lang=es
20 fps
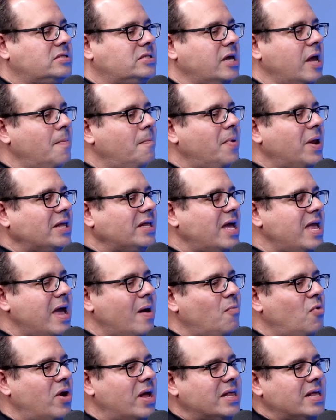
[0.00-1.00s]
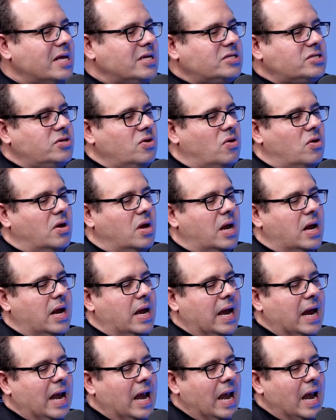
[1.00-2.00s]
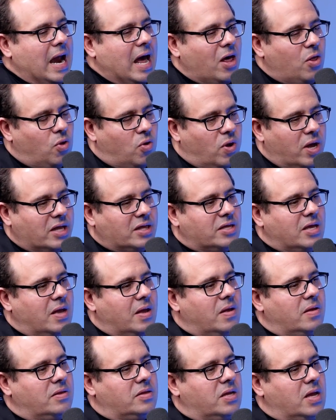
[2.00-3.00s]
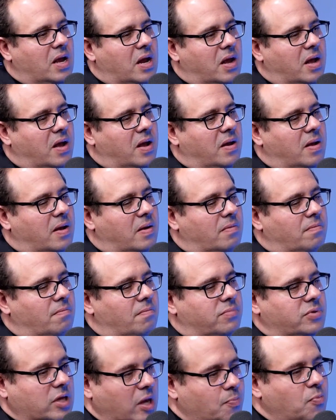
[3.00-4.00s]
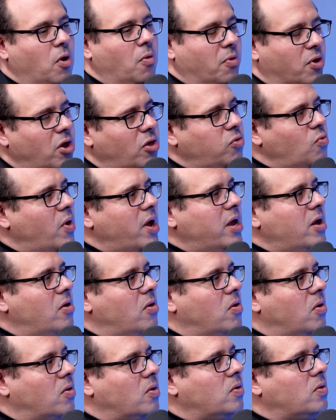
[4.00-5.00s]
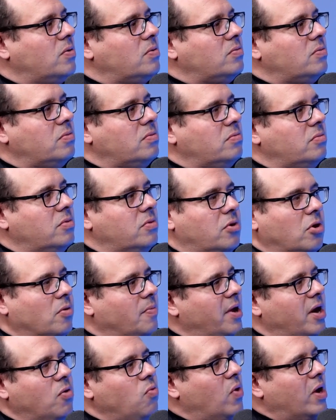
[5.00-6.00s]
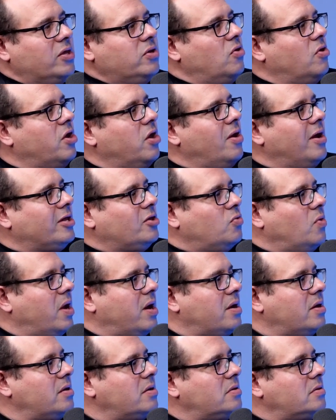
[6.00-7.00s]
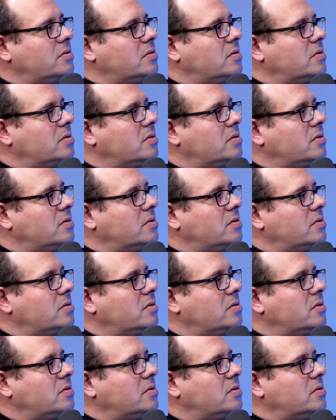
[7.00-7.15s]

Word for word: Siempre te llamó la atención el lado este de tipo Broadway o no matter what, yo quiero actuar.